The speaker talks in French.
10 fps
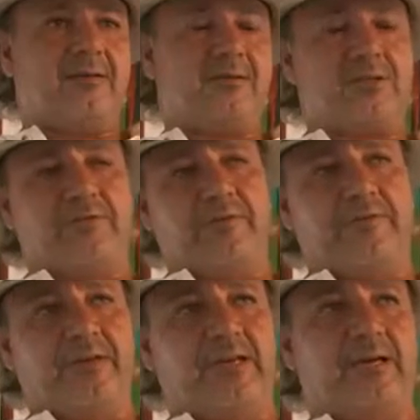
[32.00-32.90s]
J'avais
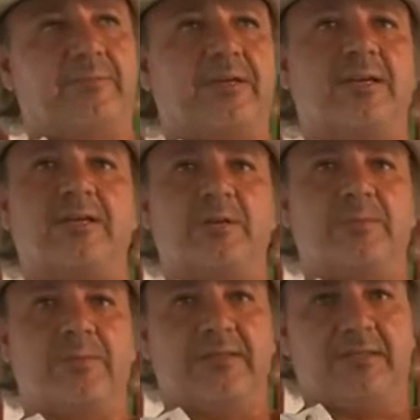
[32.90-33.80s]
fait quand même quelques
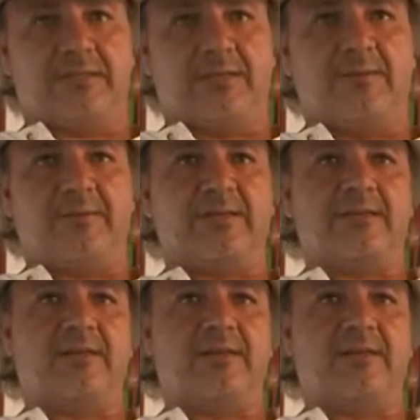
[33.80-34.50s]
pays déjà de l'Amérique